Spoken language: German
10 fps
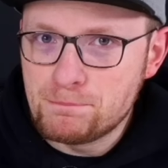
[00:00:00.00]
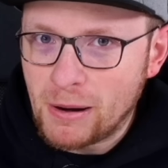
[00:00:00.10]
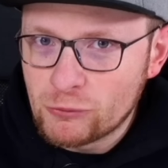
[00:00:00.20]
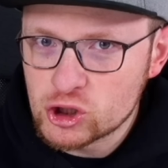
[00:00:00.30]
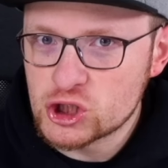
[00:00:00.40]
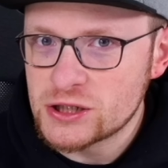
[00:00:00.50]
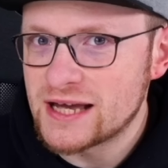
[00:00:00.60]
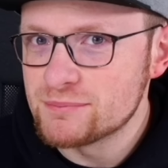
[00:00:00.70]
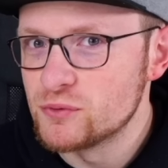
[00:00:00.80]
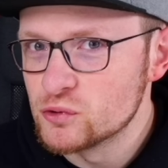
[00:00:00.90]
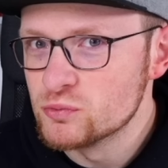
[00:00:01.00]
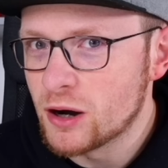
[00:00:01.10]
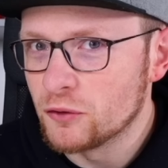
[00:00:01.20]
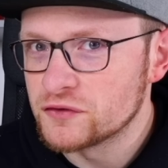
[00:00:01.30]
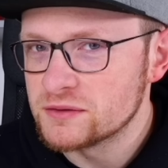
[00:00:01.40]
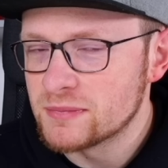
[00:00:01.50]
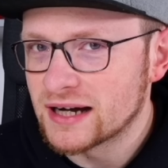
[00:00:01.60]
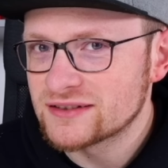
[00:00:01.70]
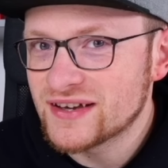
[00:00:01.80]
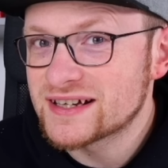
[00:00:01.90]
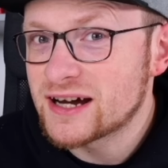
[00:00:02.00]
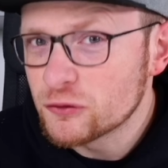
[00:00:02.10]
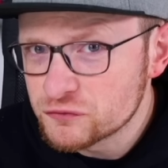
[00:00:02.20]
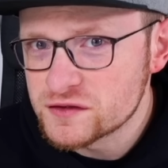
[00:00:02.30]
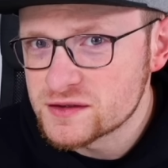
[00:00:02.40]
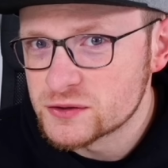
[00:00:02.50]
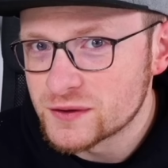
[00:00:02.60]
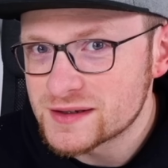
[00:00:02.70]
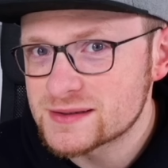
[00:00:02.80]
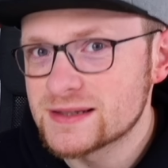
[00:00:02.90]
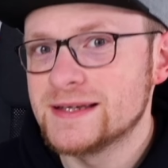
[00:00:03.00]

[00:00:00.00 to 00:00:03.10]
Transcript: Bausteinblumen auf den Markt? Wer kauft denn sowas?